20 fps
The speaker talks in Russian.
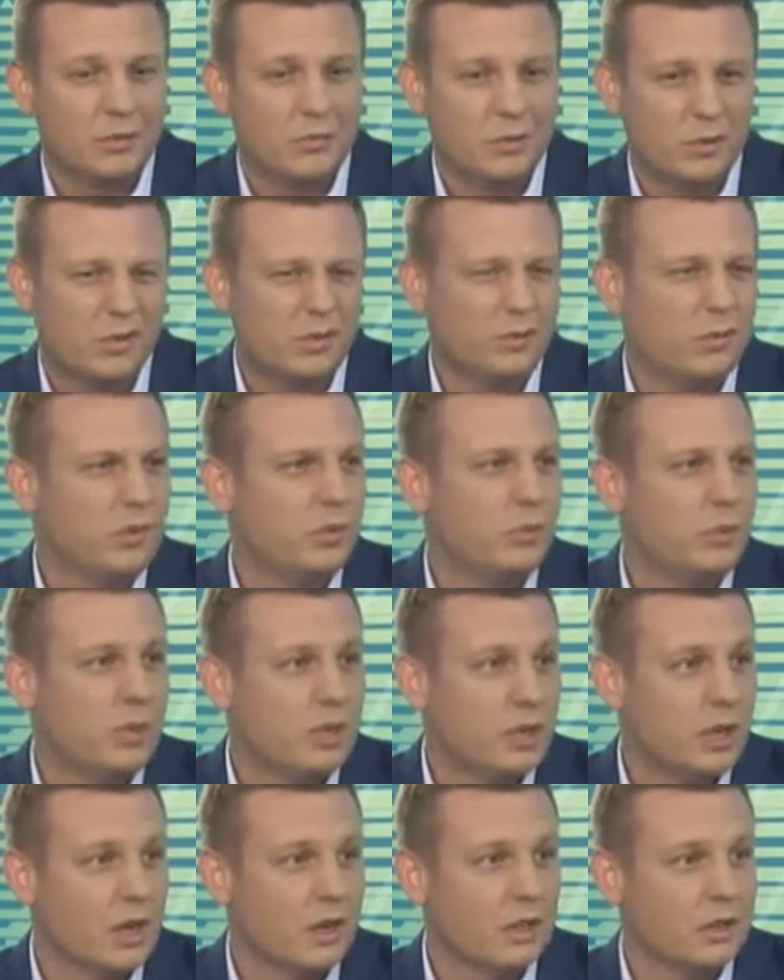Все довольно
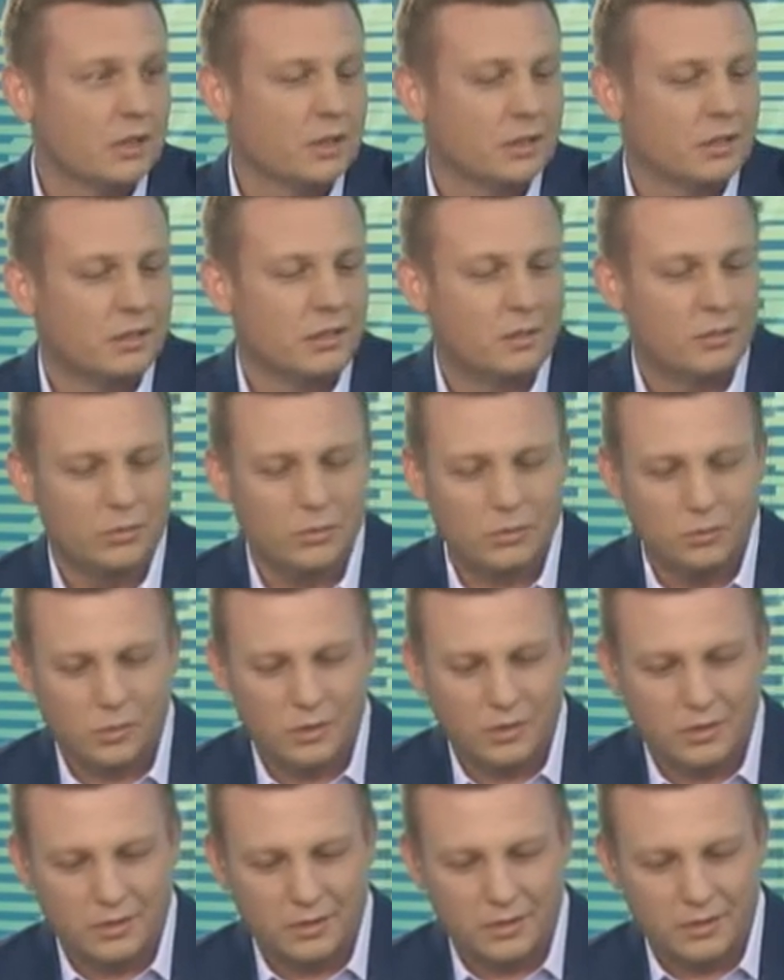печально. Ну
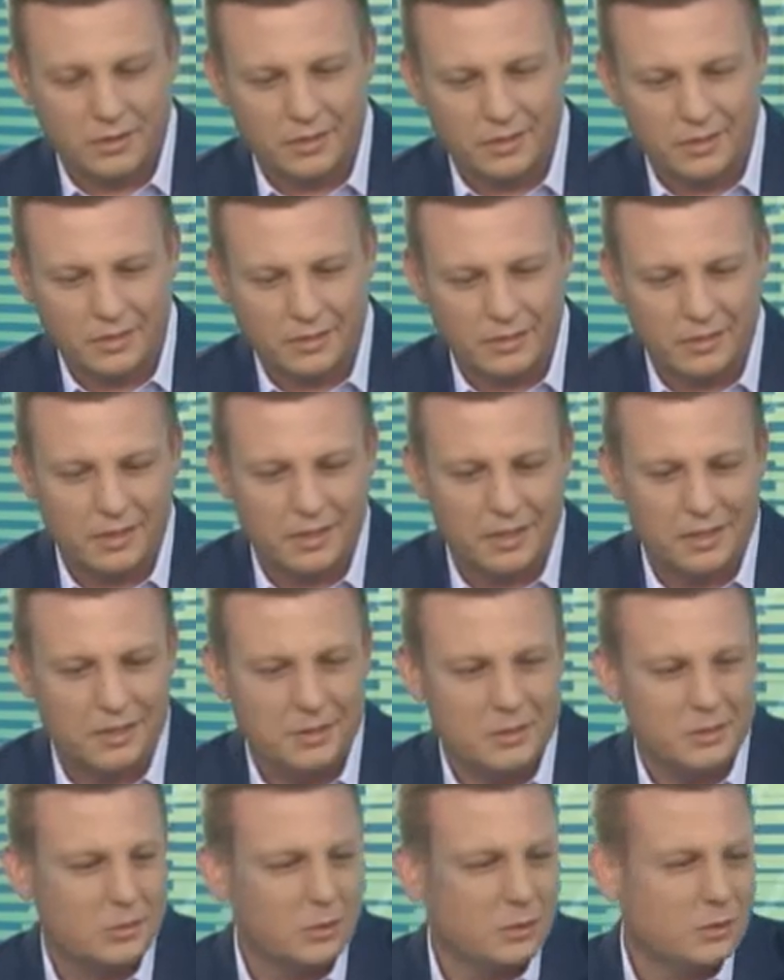вот, э,
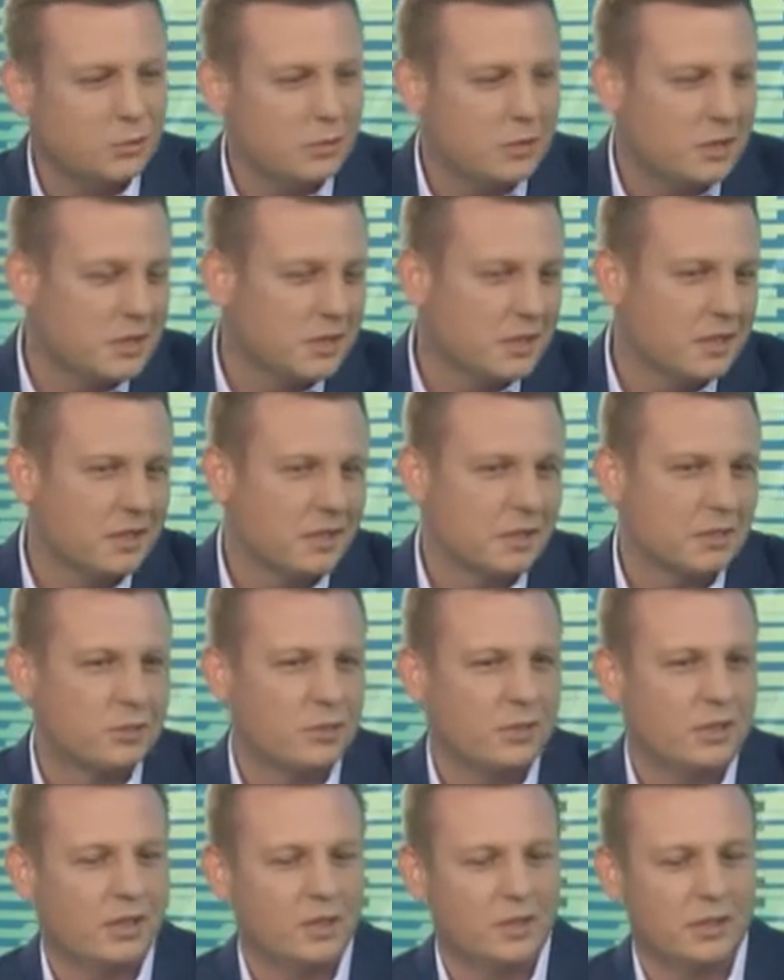один из моих друзей сказал,
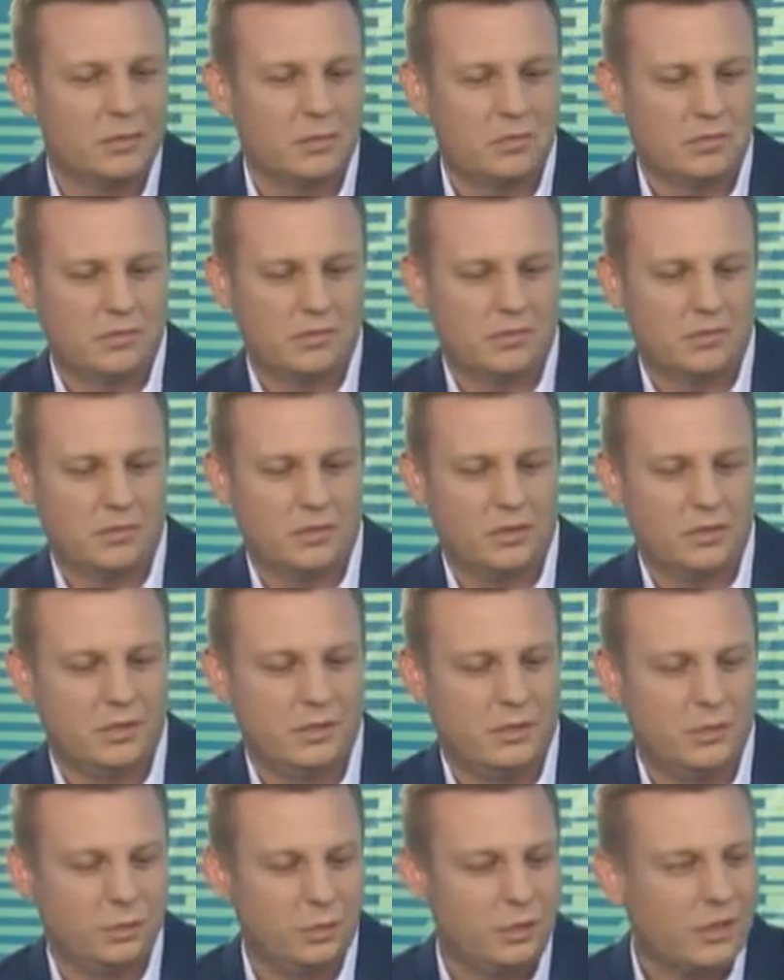что я, говорит, до
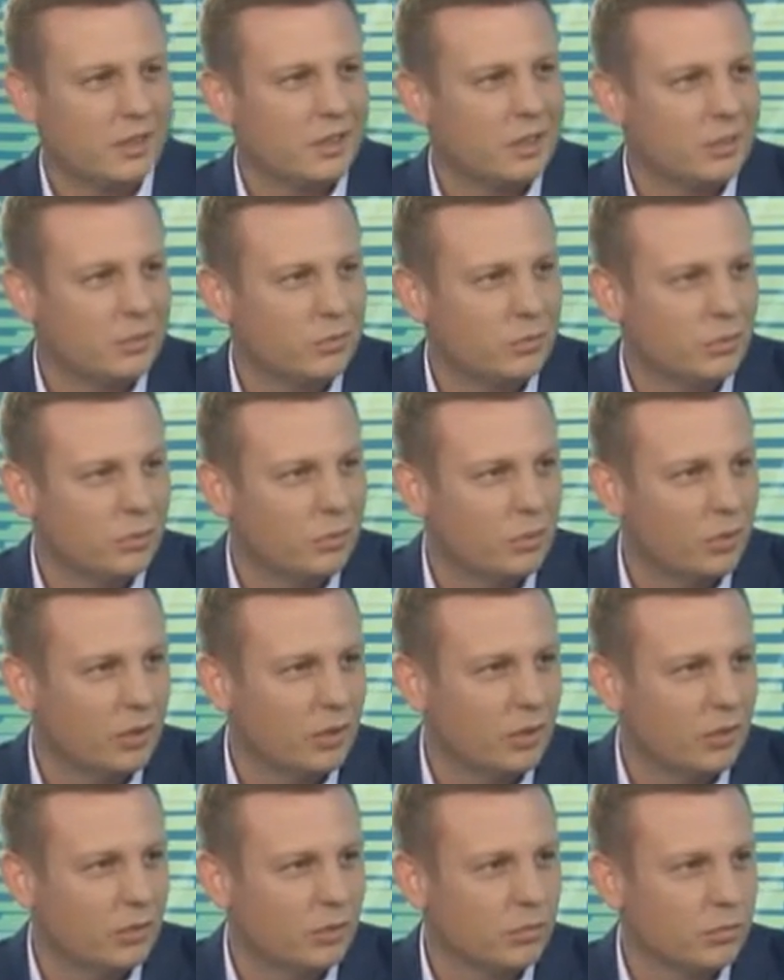6 утра играл в
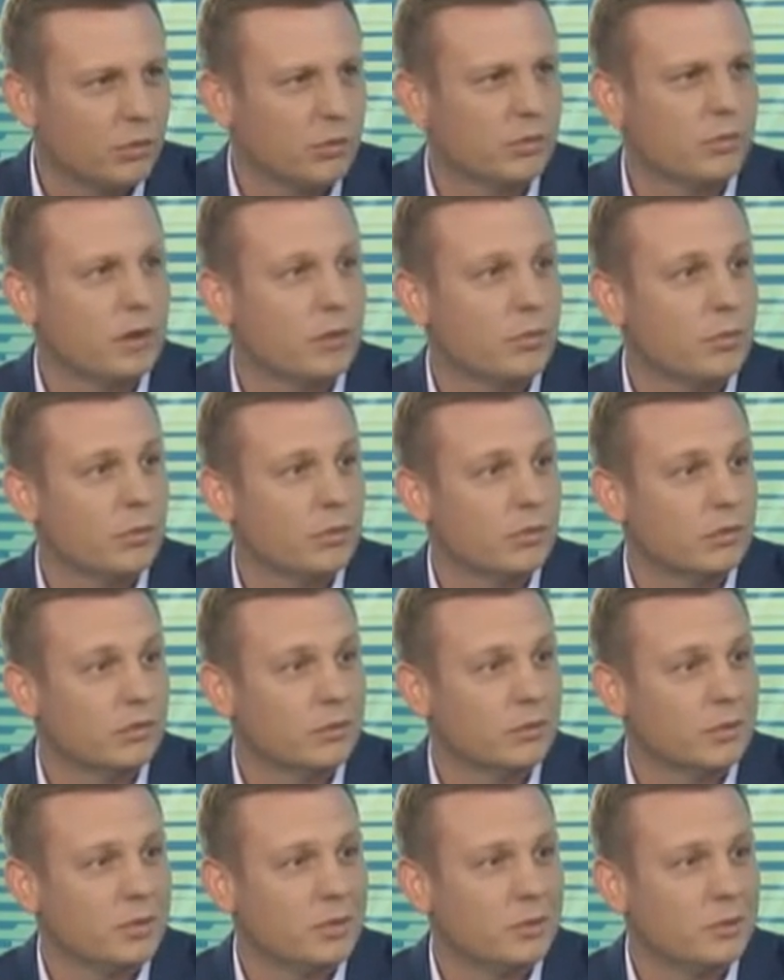футбол, а потом пошел в армию
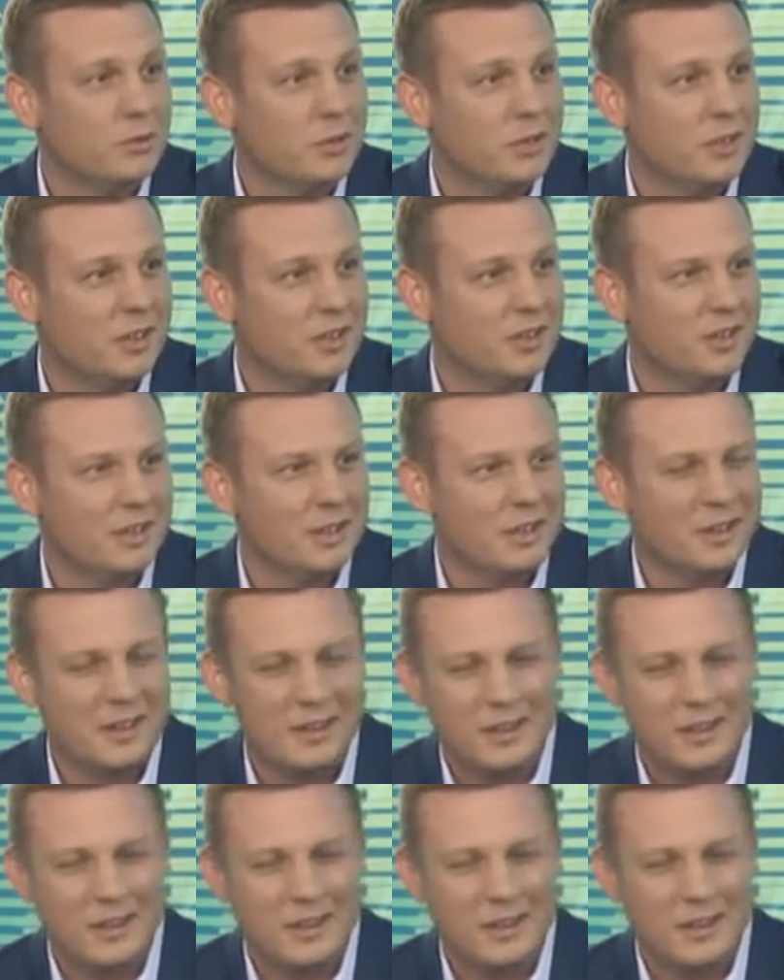на следующий день, да.